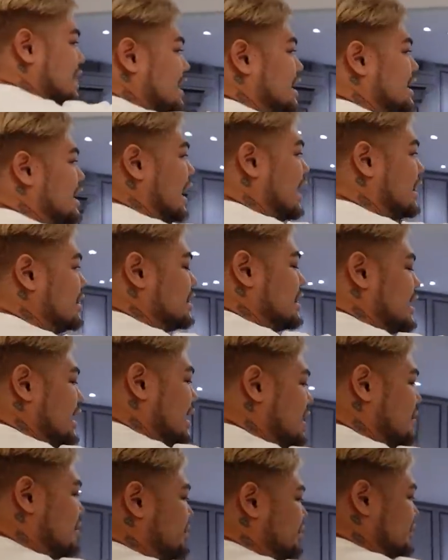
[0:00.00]
Dandi and
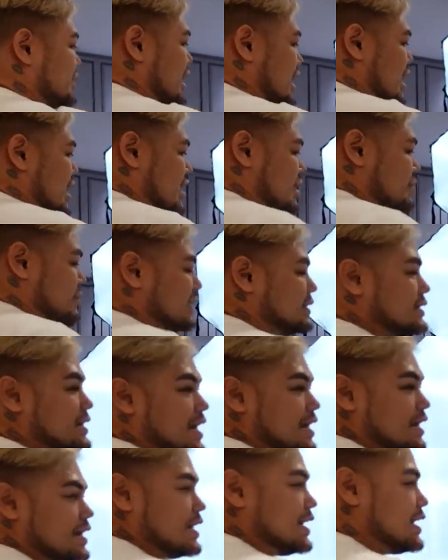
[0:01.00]
team. Mas
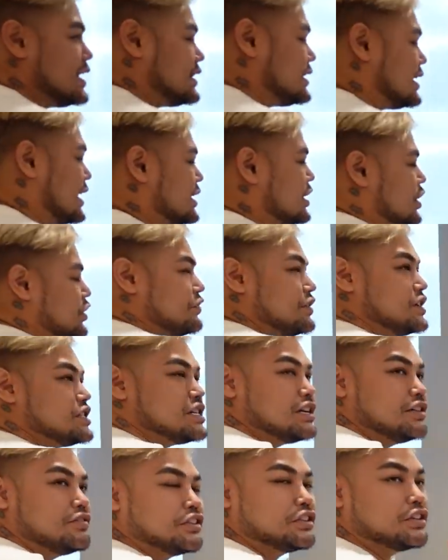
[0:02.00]
Dandi jadi
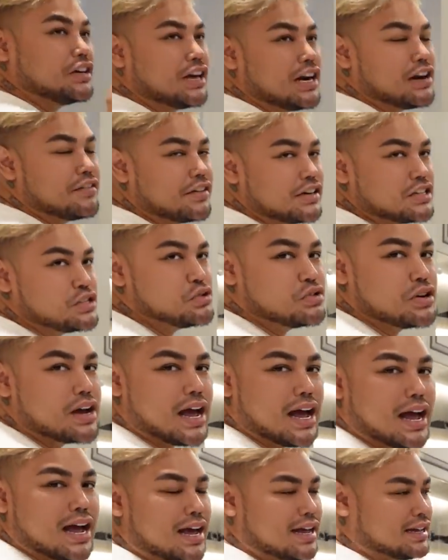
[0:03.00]
official photographer
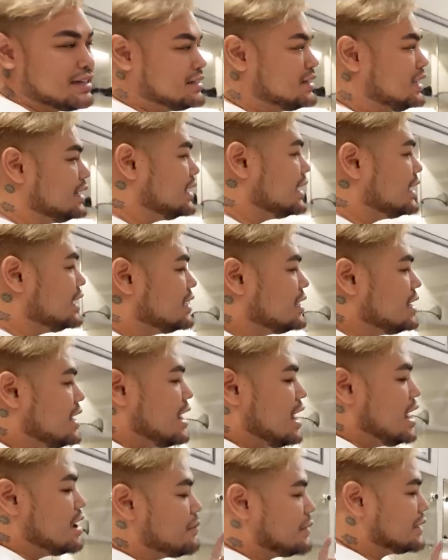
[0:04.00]
juga. Jadi
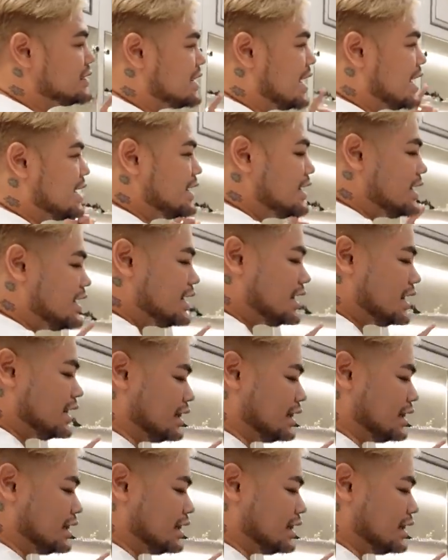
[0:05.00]
Mas Dandi